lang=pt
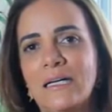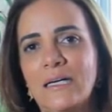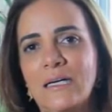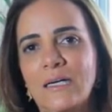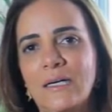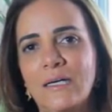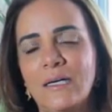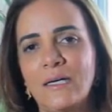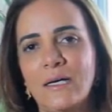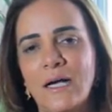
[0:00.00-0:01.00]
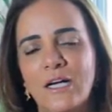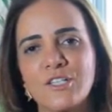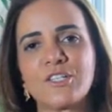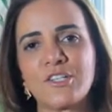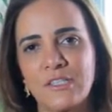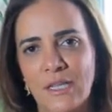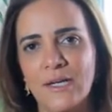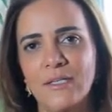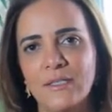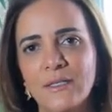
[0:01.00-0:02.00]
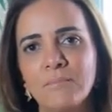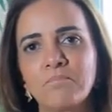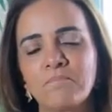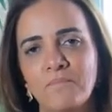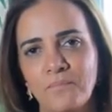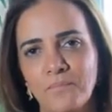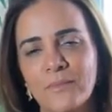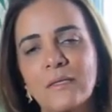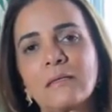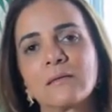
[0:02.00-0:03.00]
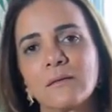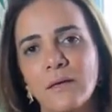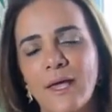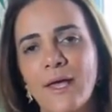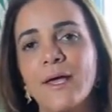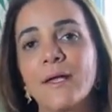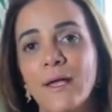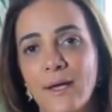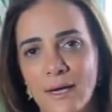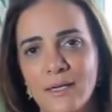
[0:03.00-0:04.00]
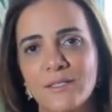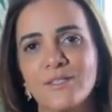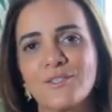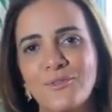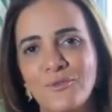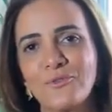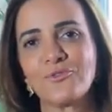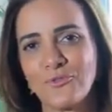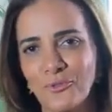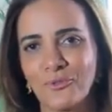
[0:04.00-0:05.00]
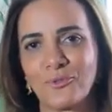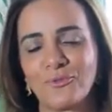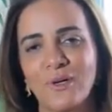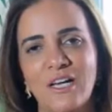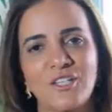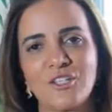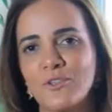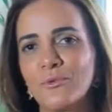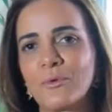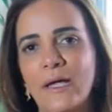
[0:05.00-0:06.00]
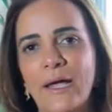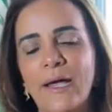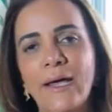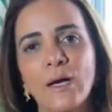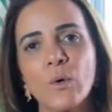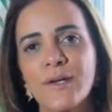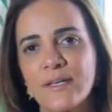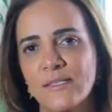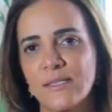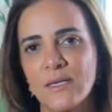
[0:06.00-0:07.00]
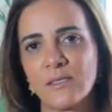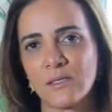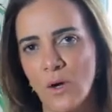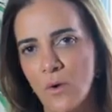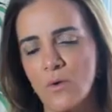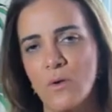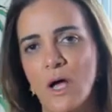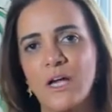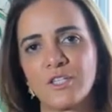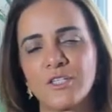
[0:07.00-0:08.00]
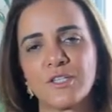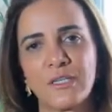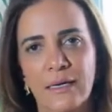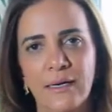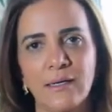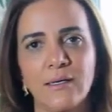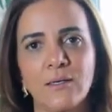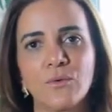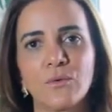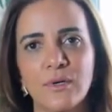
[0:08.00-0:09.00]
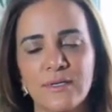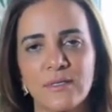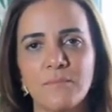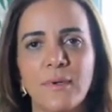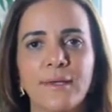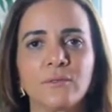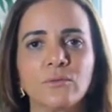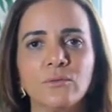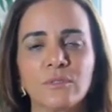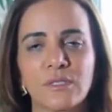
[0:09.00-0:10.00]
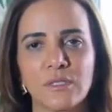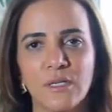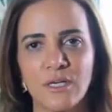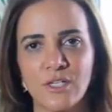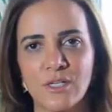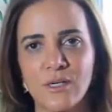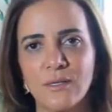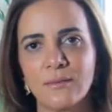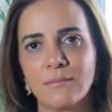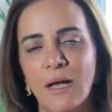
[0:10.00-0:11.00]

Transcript: É, a gente tenta erguer eles junto. A gente não quer conhecer só, a gente quer que o conhecimento seja